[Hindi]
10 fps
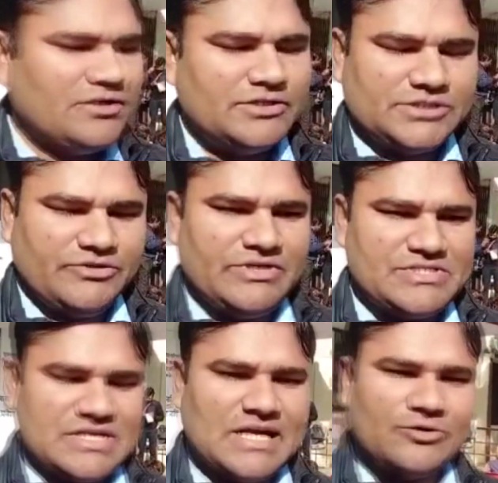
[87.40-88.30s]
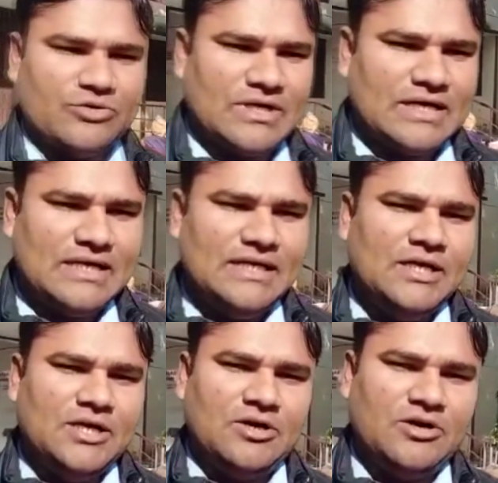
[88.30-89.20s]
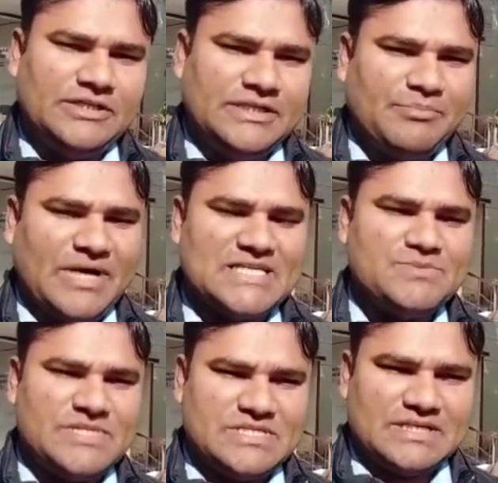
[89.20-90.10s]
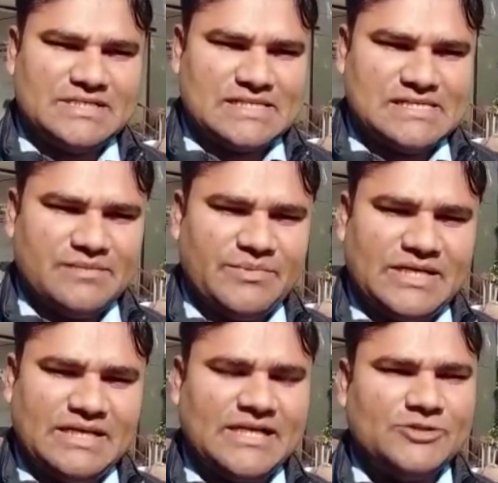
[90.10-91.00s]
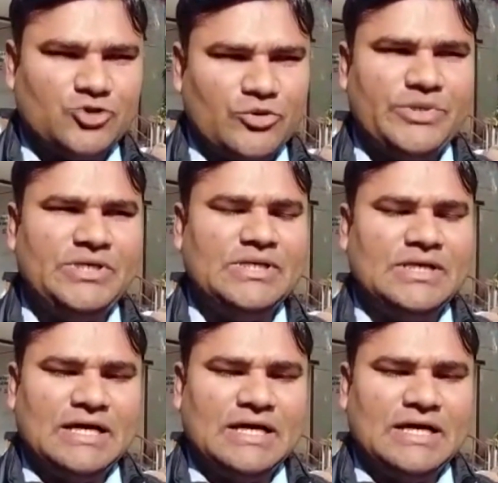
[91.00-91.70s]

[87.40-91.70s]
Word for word: तो शिविर स्टार्ट हो गया है और ये पांच बजे तक इसका समय रहेगा जो भी